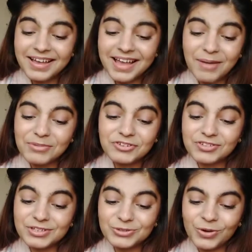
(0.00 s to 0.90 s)
आई एम
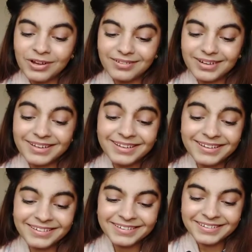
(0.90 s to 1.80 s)
लिटरली सो हंग्री
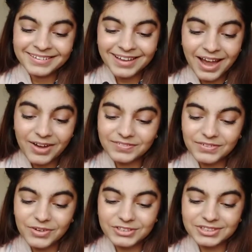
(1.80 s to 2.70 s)

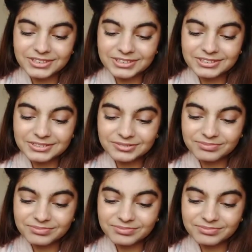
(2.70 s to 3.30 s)
आफ्टर वॉचिंग दिस